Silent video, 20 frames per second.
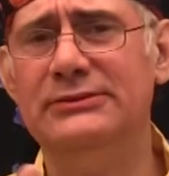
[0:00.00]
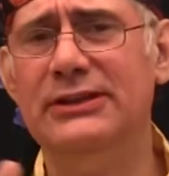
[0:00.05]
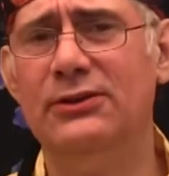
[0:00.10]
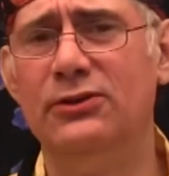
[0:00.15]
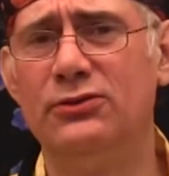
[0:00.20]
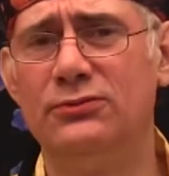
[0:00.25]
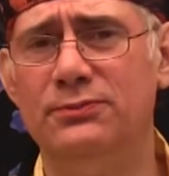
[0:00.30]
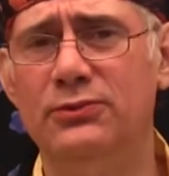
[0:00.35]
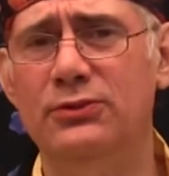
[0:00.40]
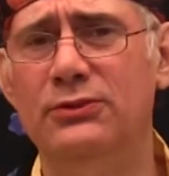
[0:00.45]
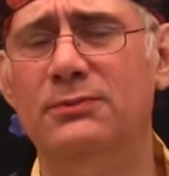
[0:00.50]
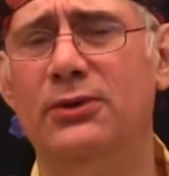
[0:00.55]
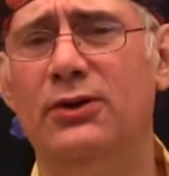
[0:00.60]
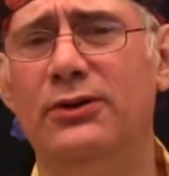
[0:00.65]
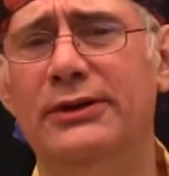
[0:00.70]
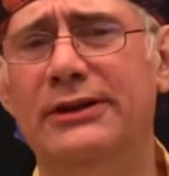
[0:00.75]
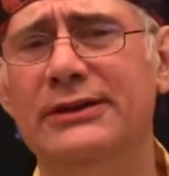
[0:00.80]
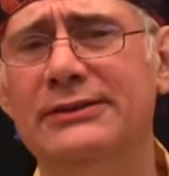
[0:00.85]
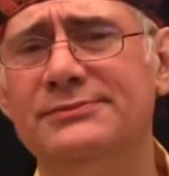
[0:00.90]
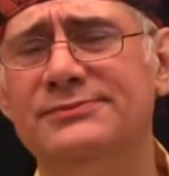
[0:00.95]
de los
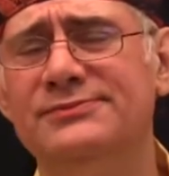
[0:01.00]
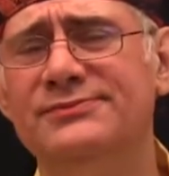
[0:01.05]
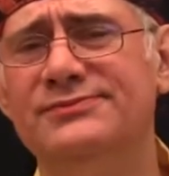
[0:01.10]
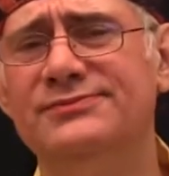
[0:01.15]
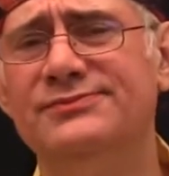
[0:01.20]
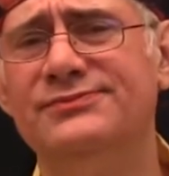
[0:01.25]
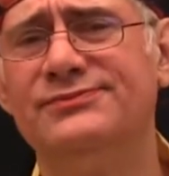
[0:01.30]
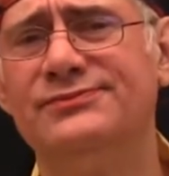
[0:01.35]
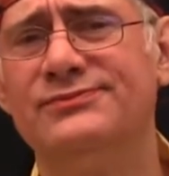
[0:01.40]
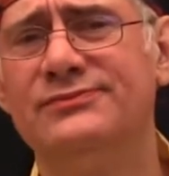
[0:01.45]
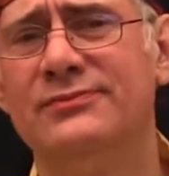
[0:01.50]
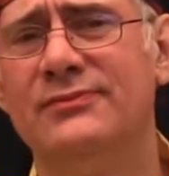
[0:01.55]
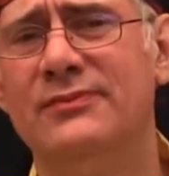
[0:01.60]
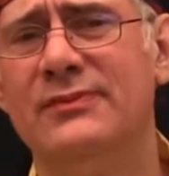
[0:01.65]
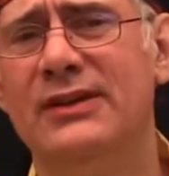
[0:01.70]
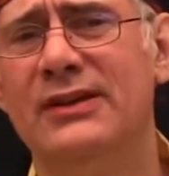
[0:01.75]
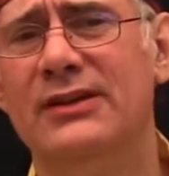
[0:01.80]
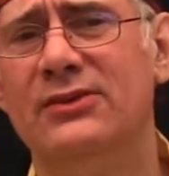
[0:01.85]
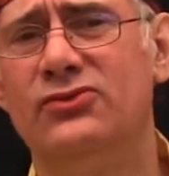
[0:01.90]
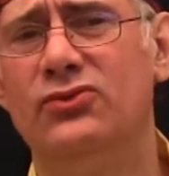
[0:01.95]
pulmones,
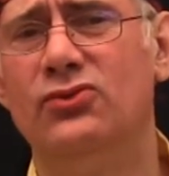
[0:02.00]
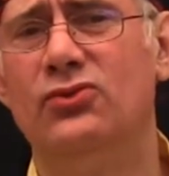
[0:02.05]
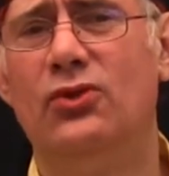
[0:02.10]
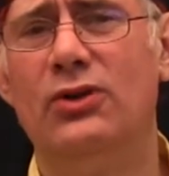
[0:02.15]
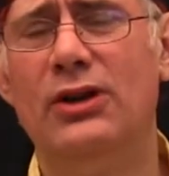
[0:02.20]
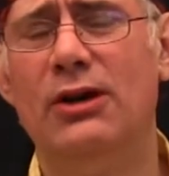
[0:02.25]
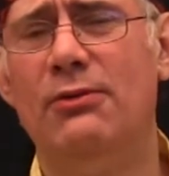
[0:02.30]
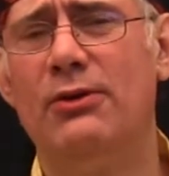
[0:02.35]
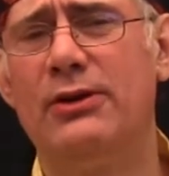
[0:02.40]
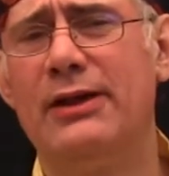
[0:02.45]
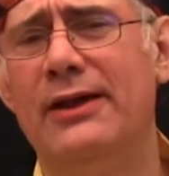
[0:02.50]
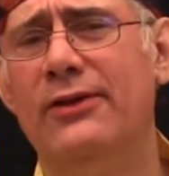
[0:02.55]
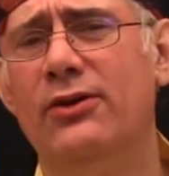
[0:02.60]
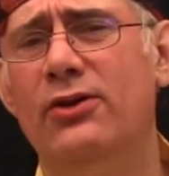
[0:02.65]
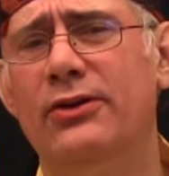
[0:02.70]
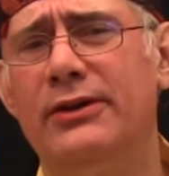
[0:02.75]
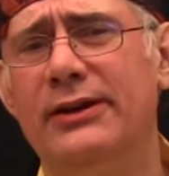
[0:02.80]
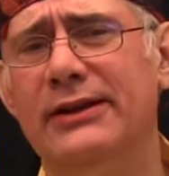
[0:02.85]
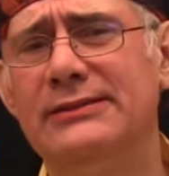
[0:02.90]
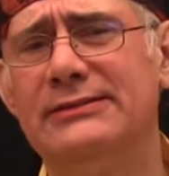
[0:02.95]
sus
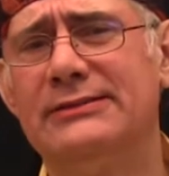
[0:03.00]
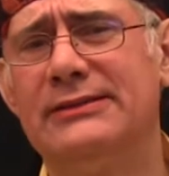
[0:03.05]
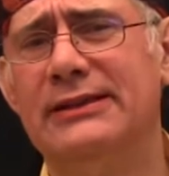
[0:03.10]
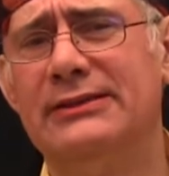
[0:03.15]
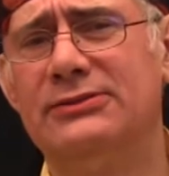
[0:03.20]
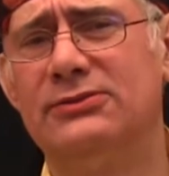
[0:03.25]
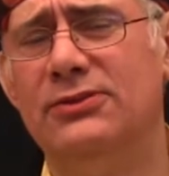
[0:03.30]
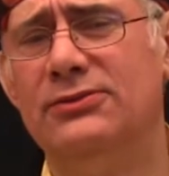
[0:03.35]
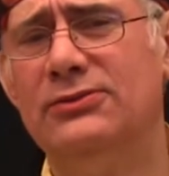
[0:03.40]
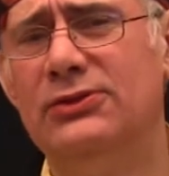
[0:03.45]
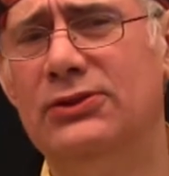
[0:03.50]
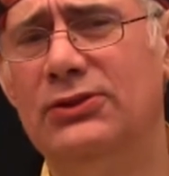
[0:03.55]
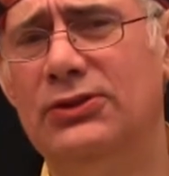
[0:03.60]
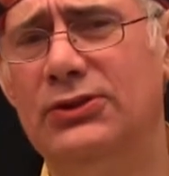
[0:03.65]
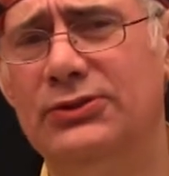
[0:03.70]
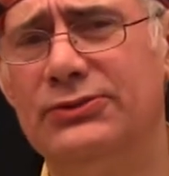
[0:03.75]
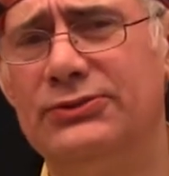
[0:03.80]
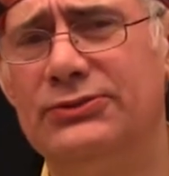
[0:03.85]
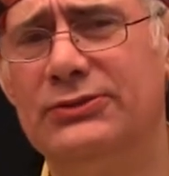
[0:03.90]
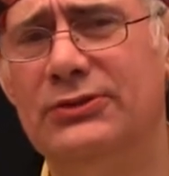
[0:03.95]
colaboradores, que son
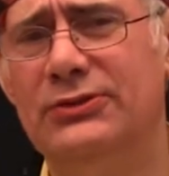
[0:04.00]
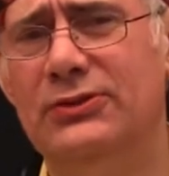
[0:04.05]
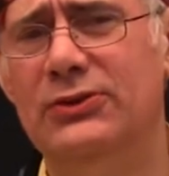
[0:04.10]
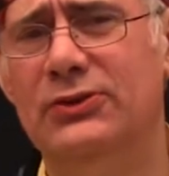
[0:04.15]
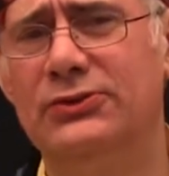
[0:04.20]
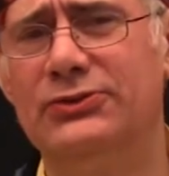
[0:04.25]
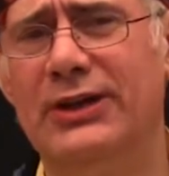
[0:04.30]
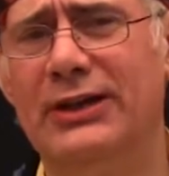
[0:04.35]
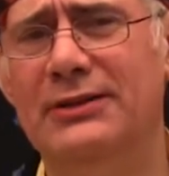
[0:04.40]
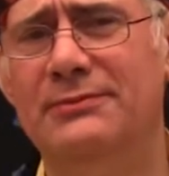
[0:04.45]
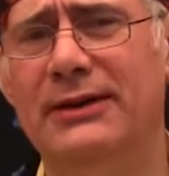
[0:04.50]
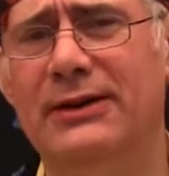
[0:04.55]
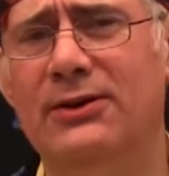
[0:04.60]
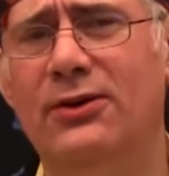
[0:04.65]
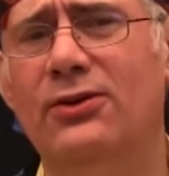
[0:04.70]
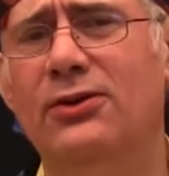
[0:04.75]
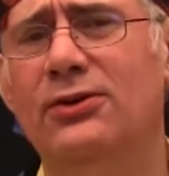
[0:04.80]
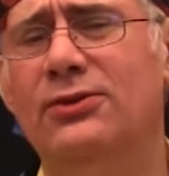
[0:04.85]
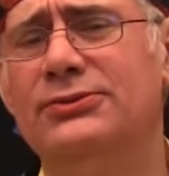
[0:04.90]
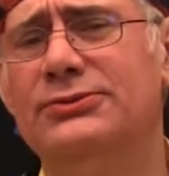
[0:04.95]
los, los
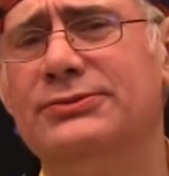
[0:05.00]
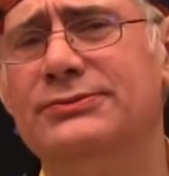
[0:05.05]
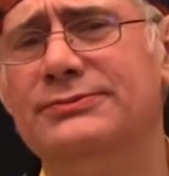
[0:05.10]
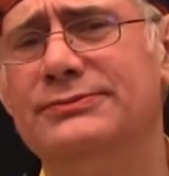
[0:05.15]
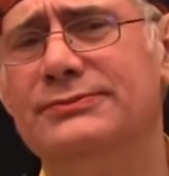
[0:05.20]
alveolos,